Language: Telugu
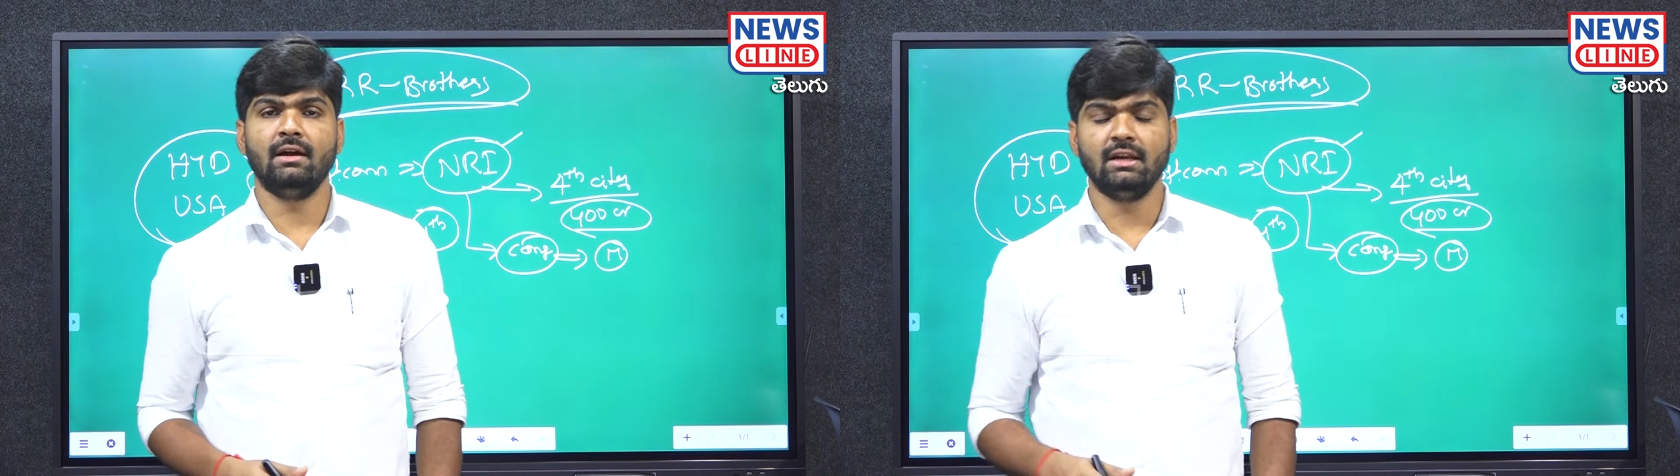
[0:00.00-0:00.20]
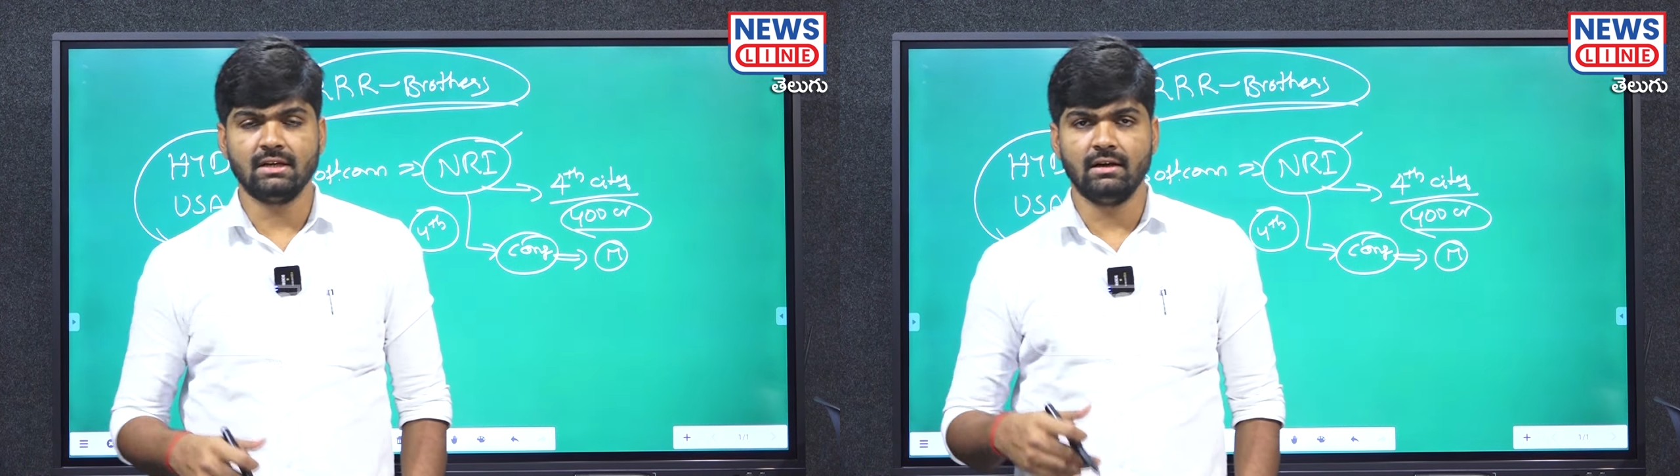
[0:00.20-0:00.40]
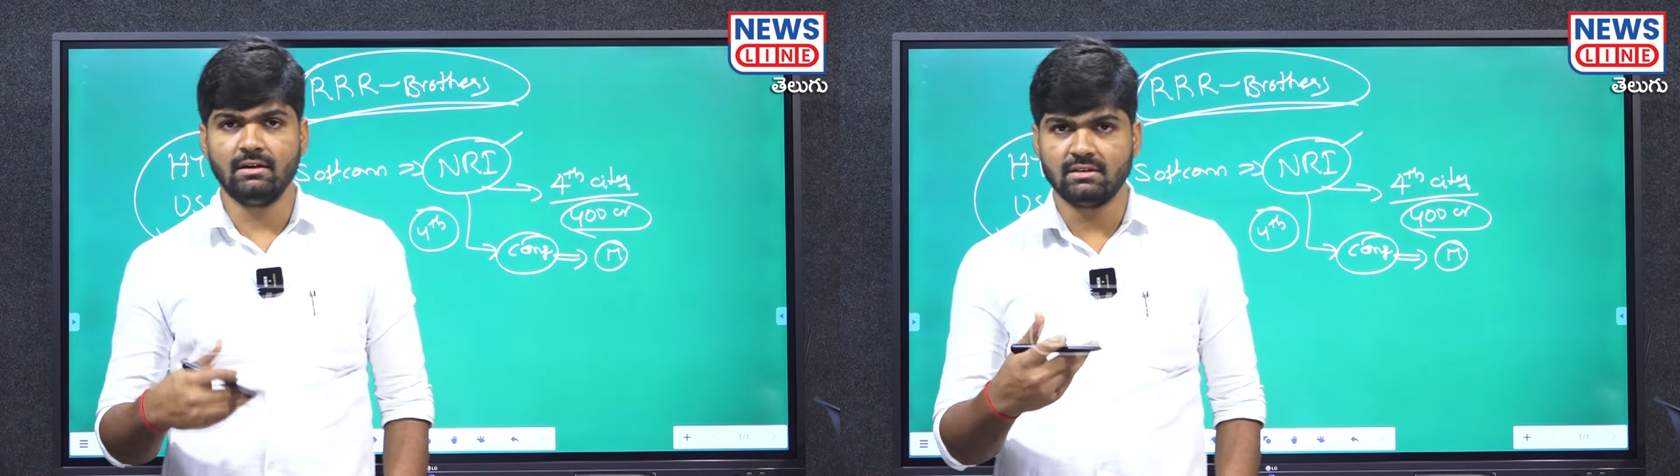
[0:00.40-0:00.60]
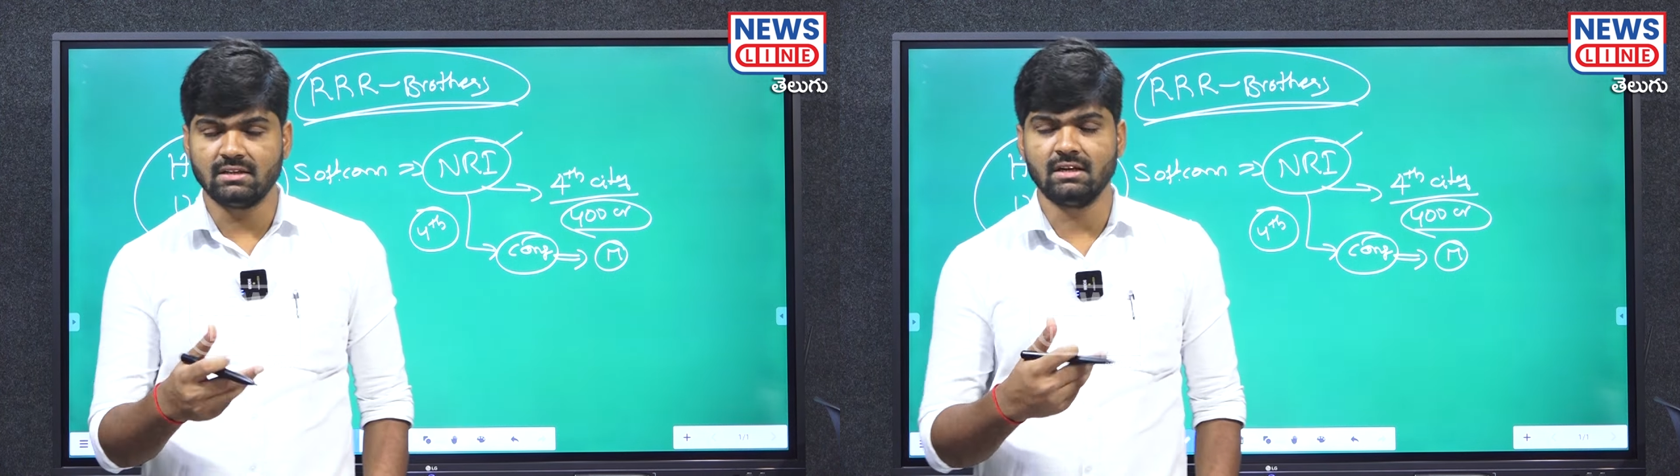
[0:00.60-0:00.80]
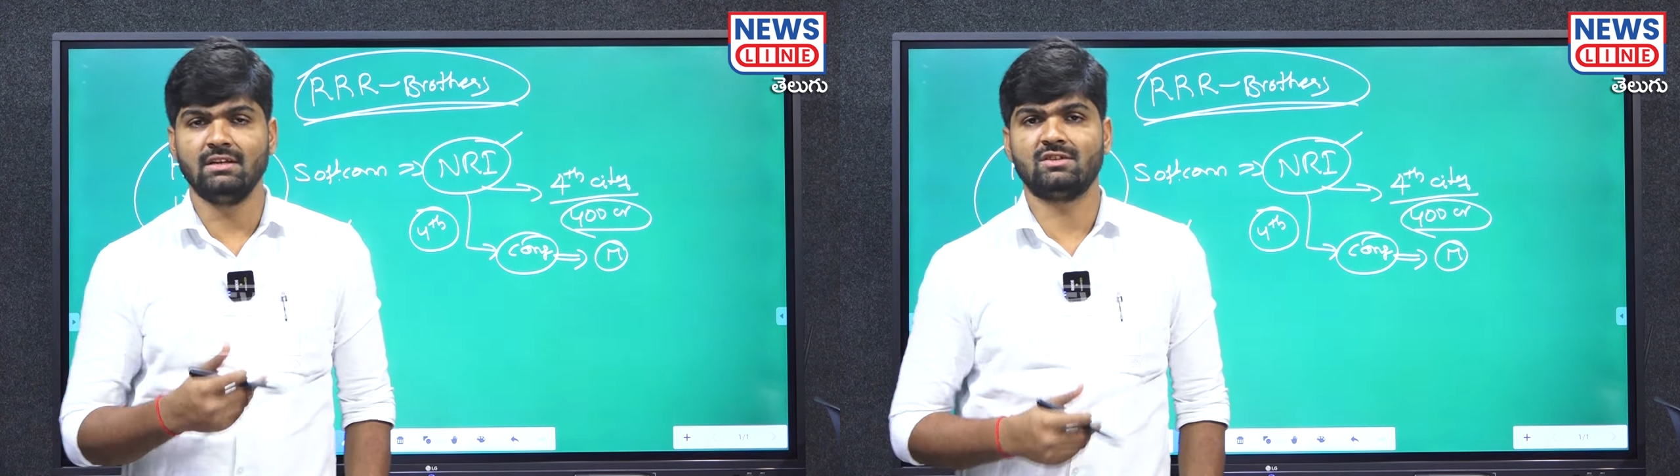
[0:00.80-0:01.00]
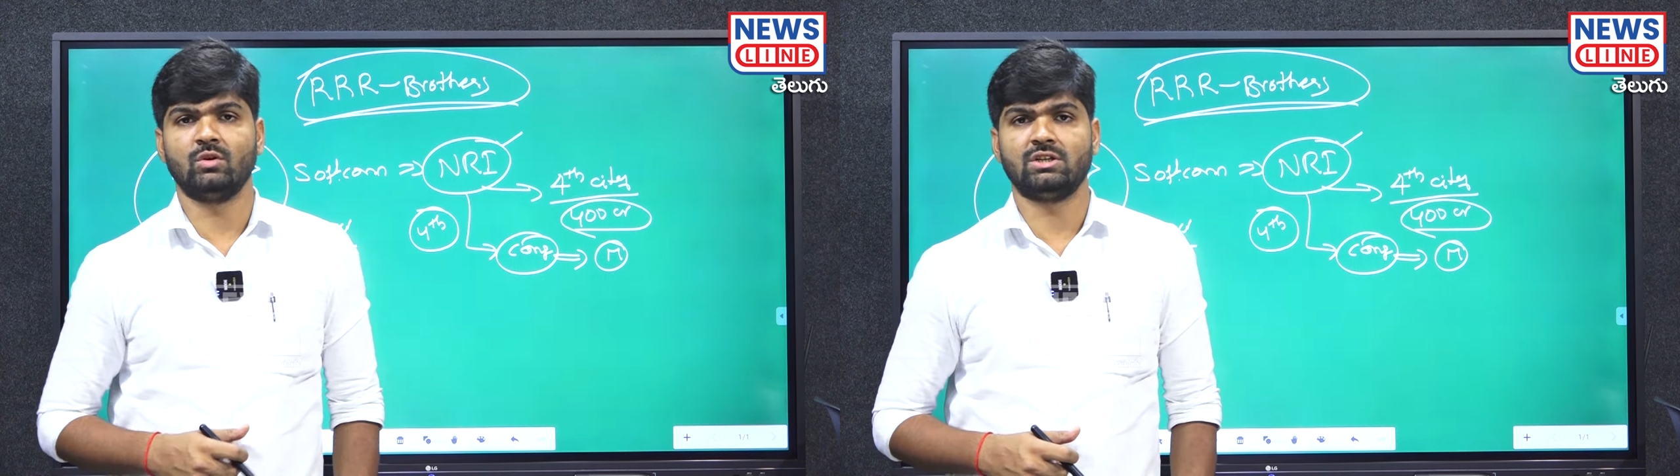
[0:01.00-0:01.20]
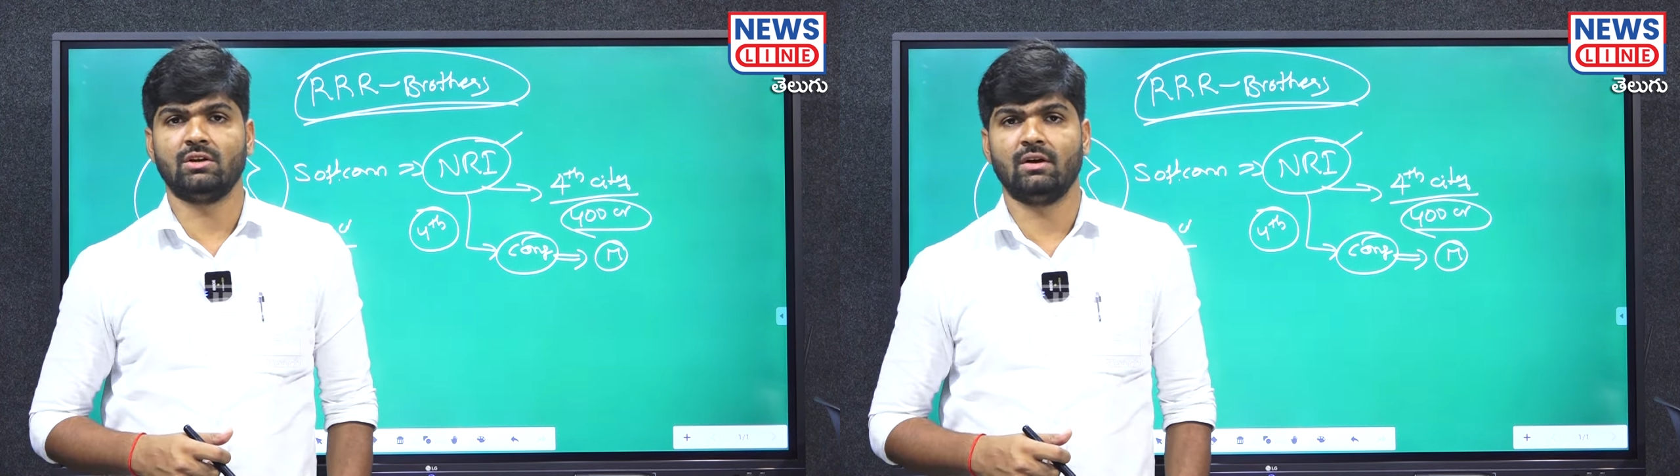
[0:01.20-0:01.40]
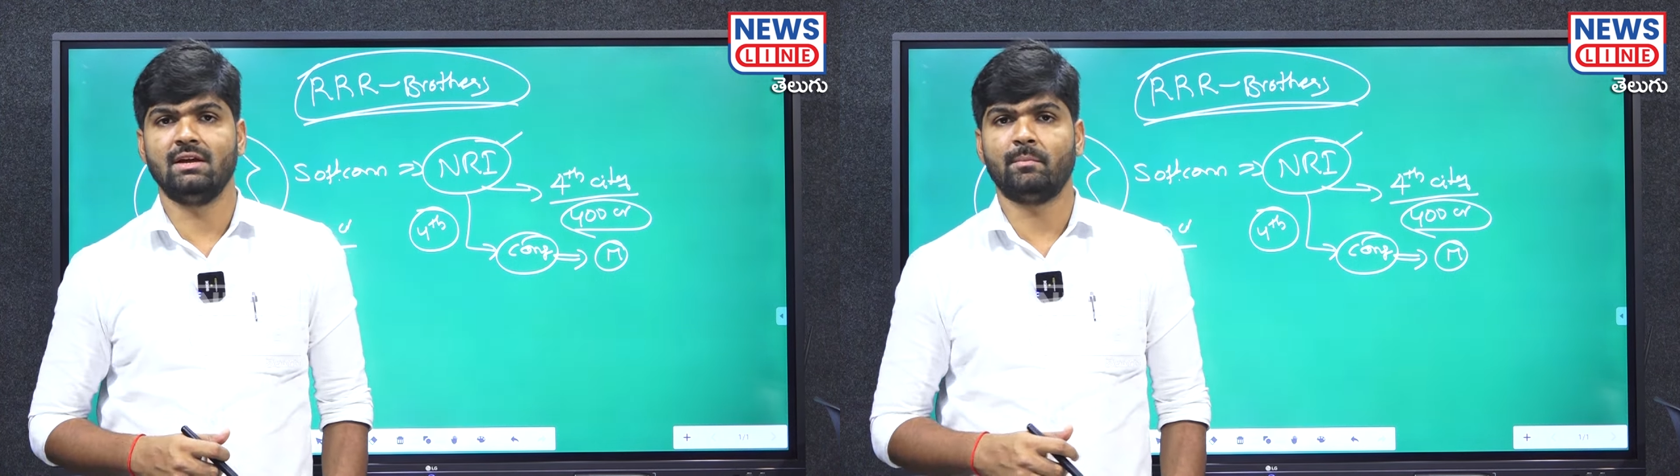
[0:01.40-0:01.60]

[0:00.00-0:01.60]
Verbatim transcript: ఈ ఈ చర్చను తీసుకొచ్చిరు అని